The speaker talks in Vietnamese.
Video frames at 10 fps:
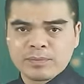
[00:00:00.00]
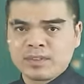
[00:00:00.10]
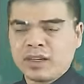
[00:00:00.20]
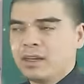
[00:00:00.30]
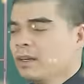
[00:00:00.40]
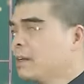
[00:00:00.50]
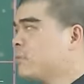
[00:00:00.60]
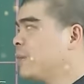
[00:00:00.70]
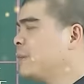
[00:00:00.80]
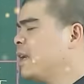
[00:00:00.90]
Đó.
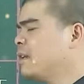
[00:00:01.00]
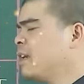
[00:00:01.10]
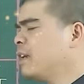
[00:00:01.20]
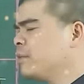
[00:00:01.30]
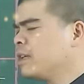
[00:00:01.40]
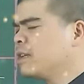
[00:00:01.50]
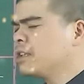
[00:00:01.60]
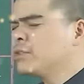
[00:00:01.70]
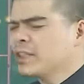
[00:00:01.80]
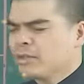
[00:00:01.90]
Vậy nên đây đầu tiên
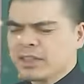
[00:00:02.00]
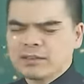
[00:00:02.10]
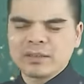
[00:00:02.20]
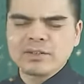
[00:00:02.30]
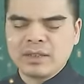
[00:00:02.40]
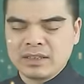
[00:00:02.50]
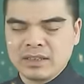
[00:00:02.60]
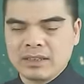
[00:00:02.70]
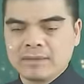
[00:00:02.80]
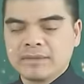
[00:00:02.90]
tiêu chí đầu tiên chúng ta chọn là gì?